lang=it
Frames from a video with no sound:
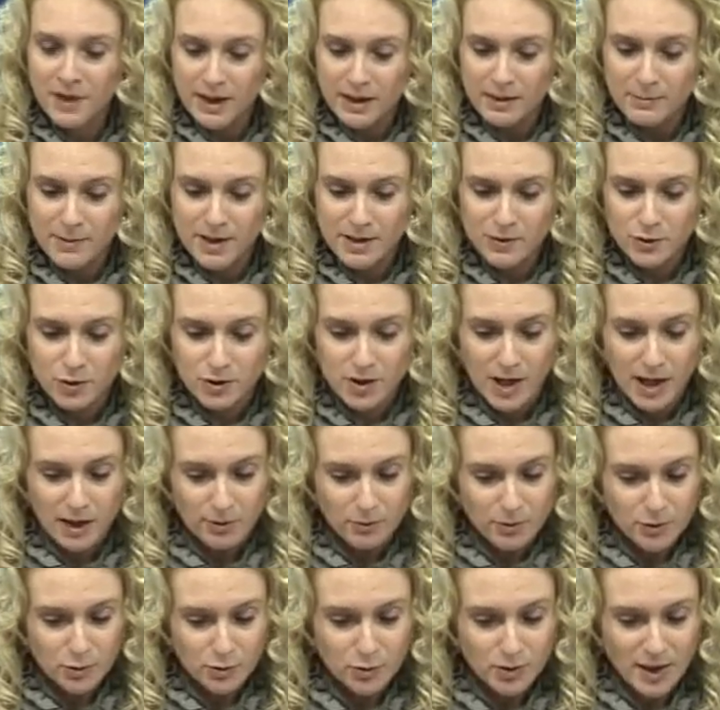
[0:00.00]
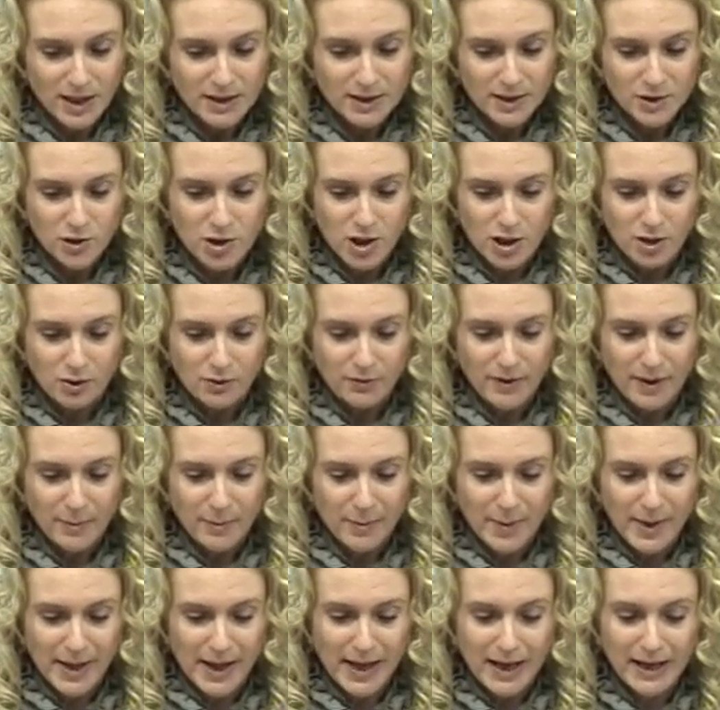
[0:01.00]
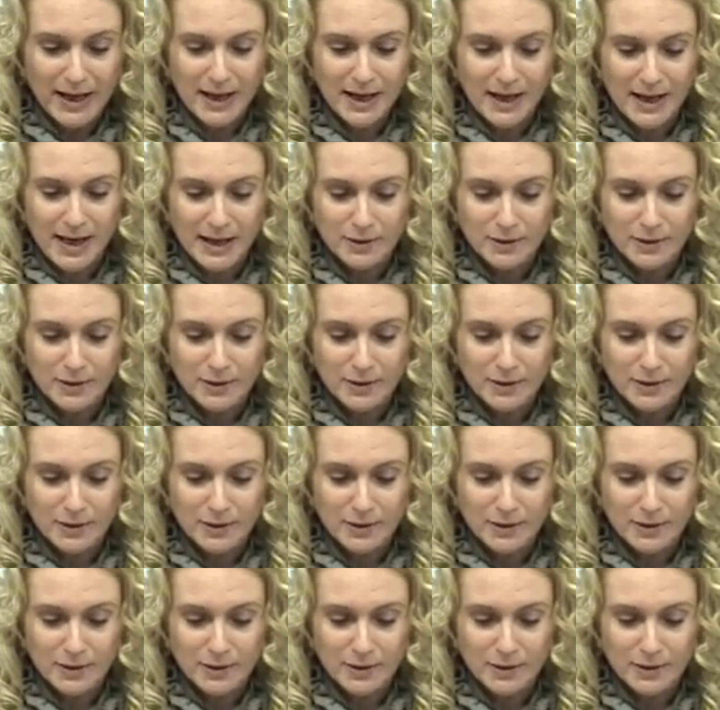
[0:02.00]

emesso dalla questura di Genova per la